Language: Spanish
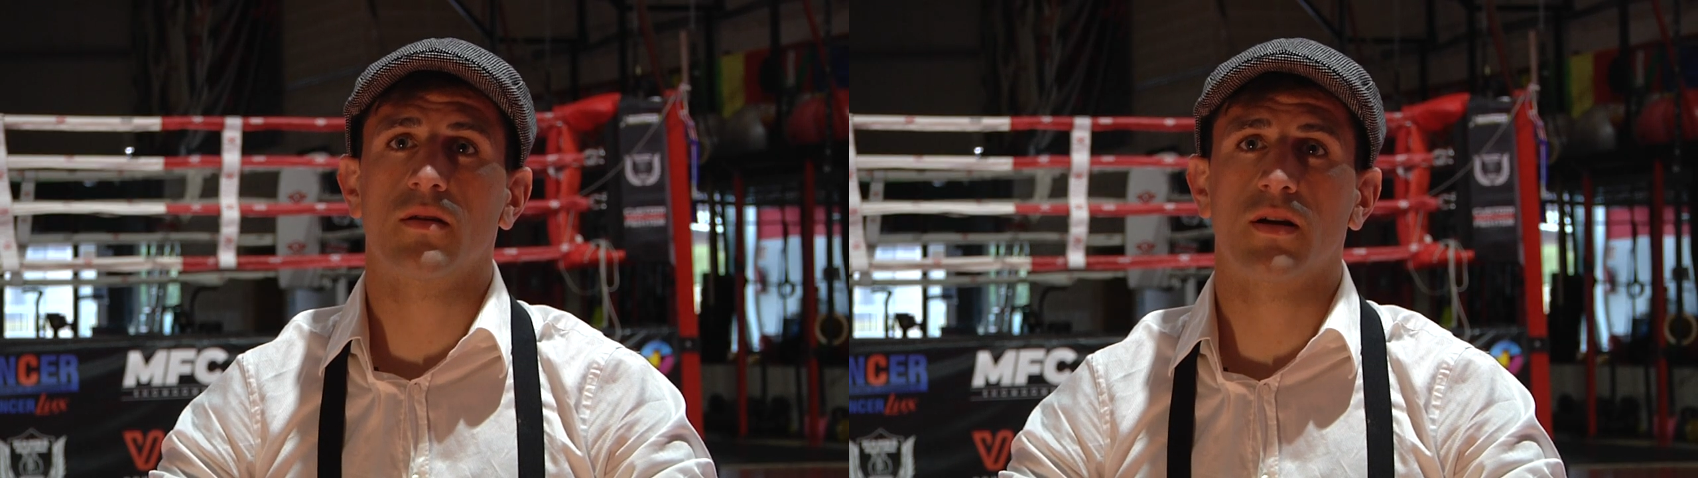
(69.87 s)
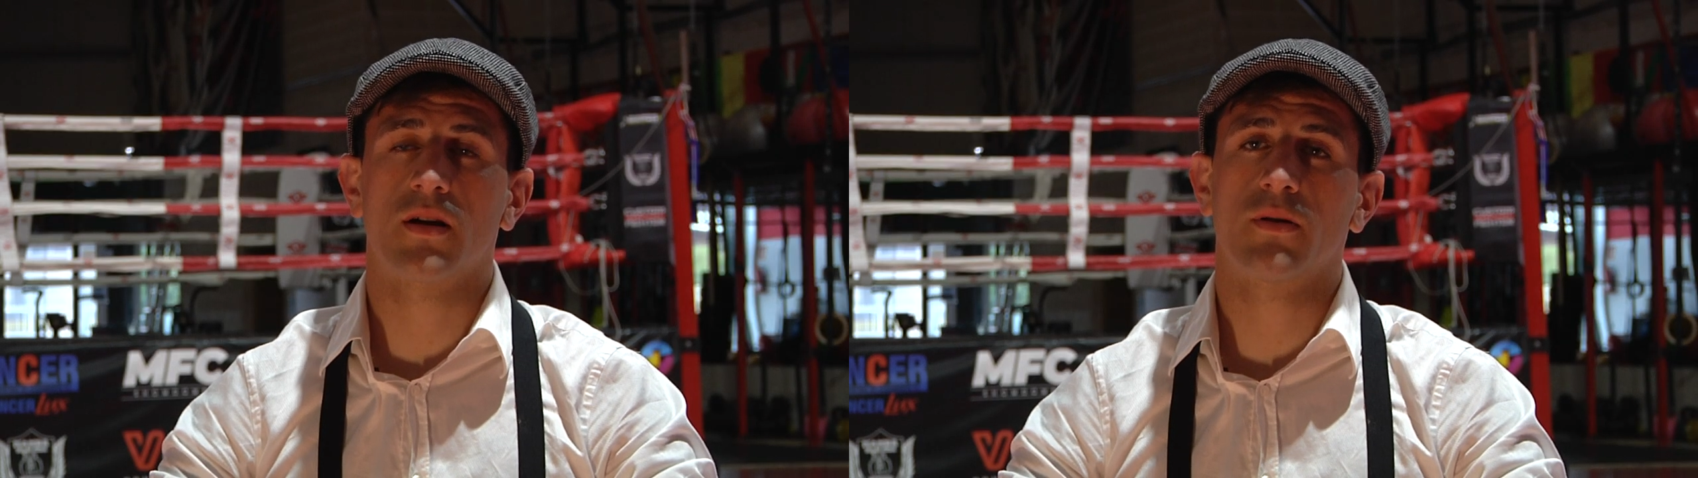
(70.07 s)

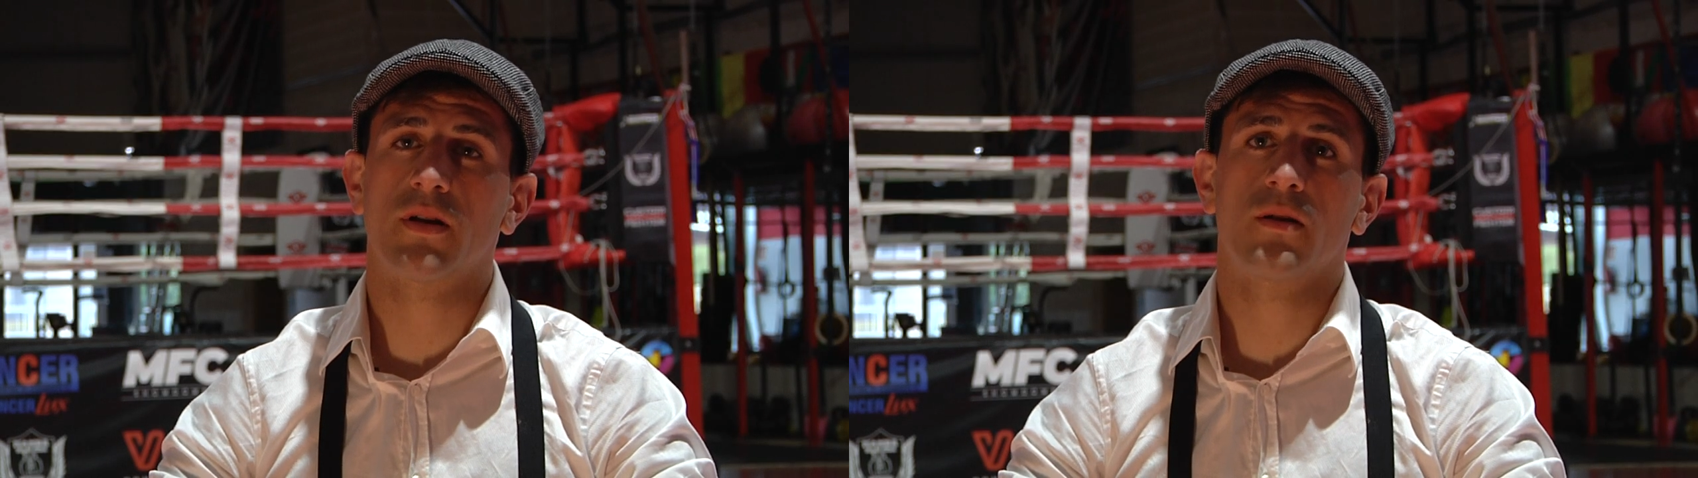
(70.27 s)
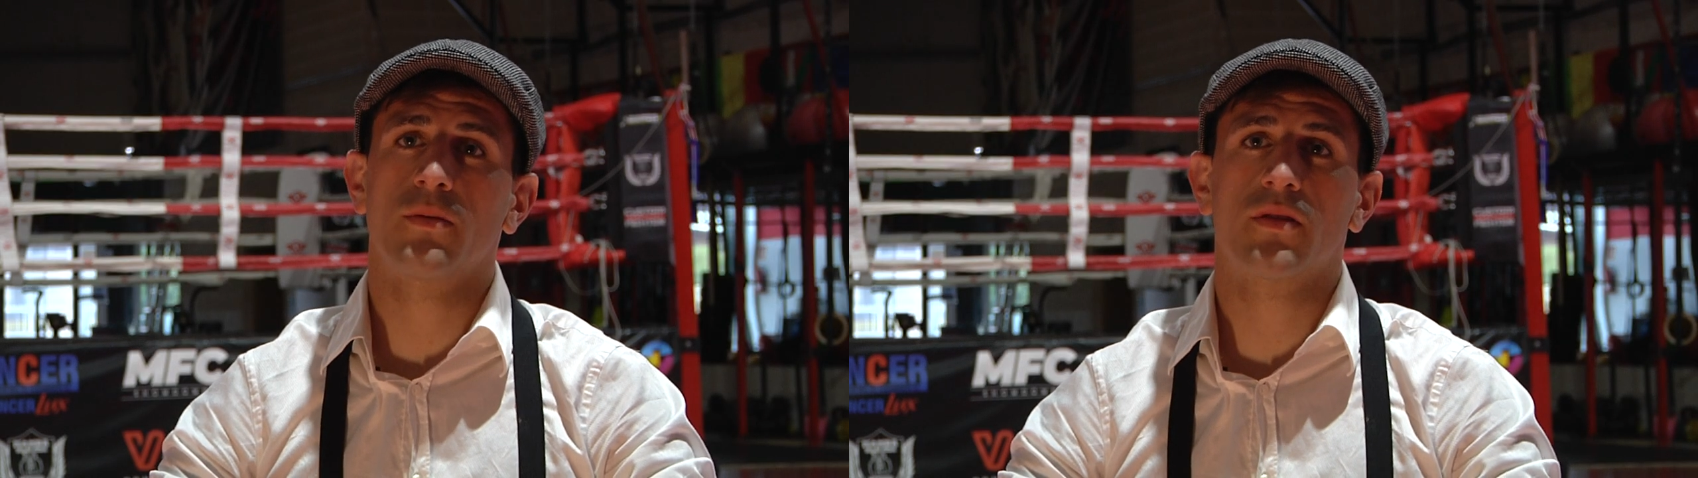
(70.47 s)
que, acabar
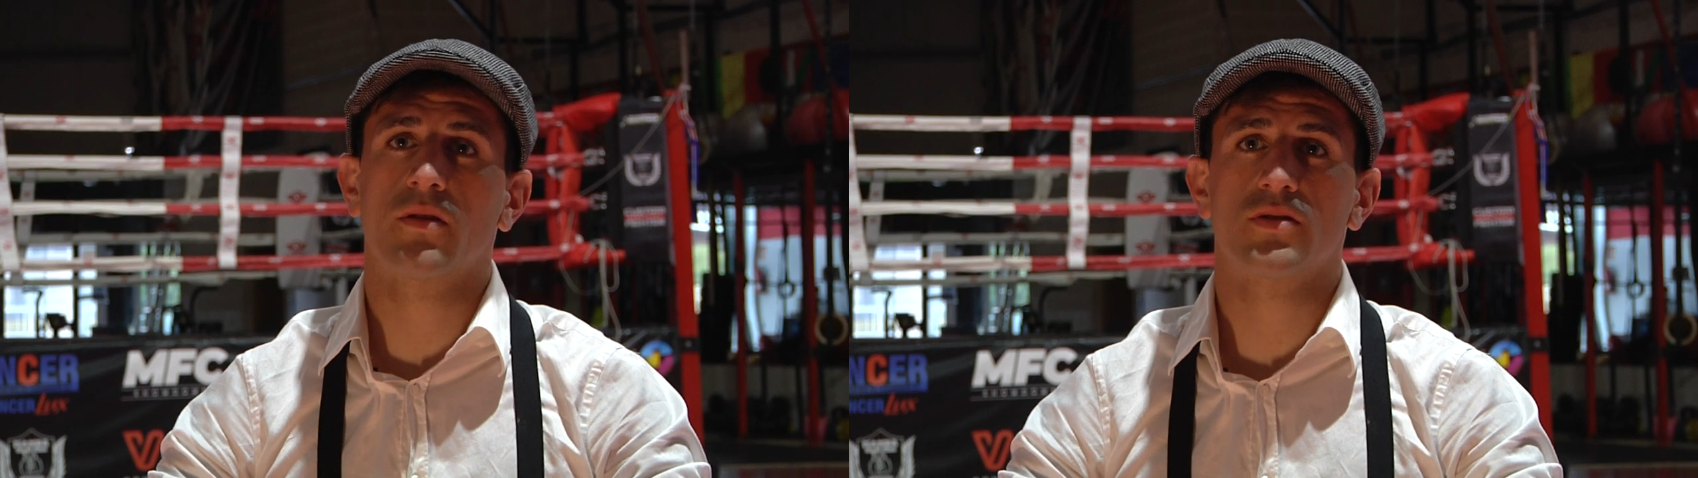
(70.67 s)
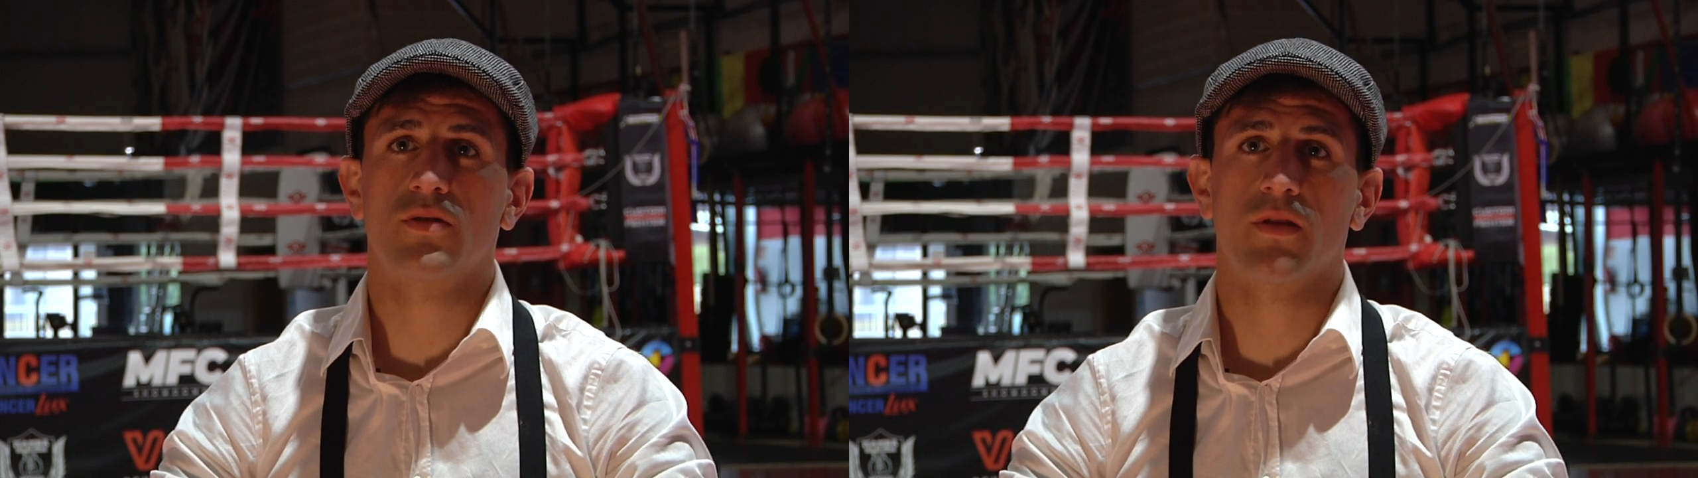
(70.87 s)
en el verte
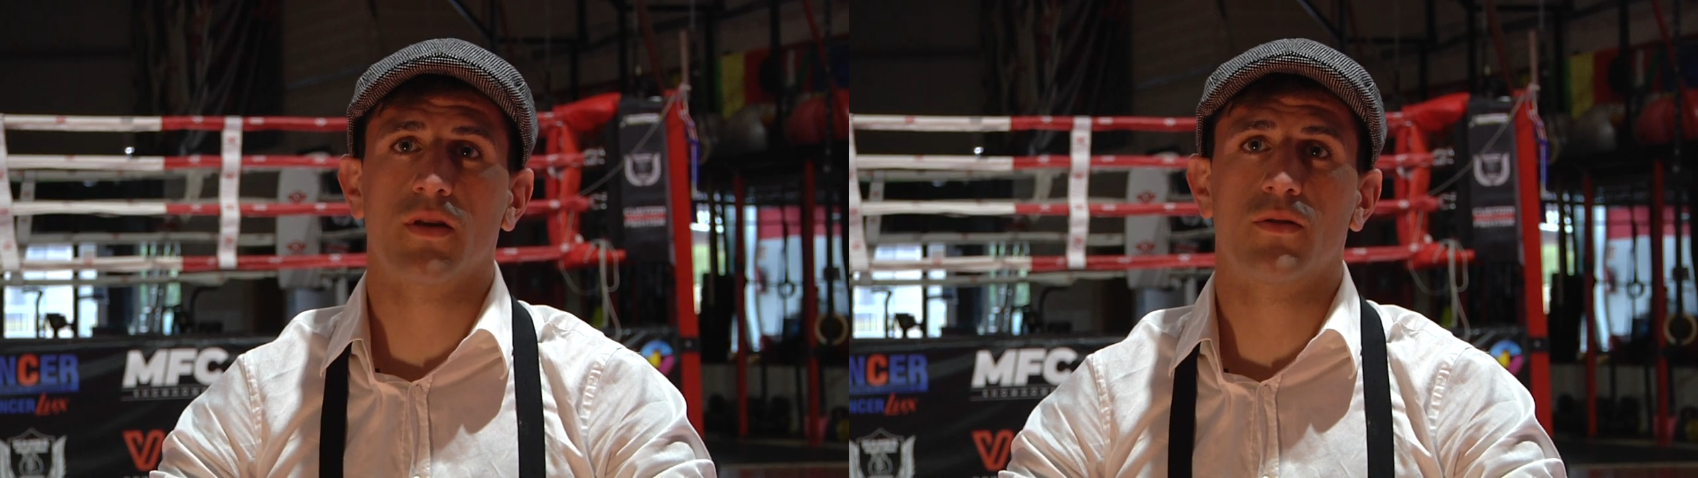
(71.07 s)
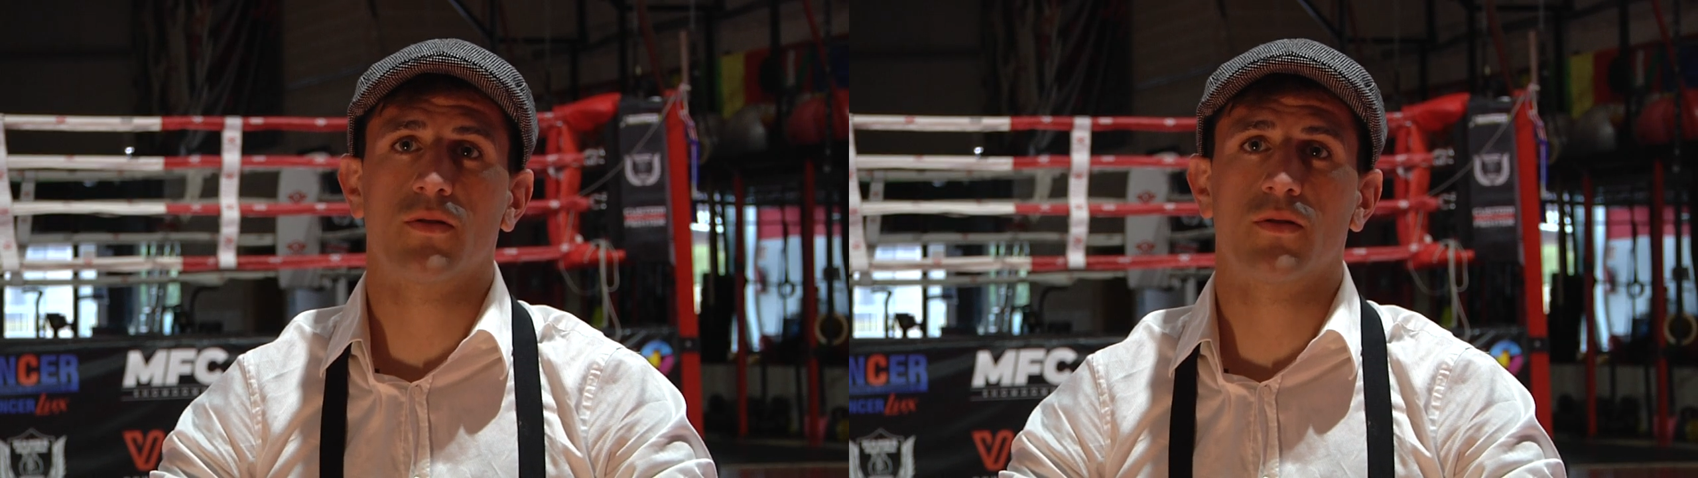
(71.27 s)
ha sido Diego,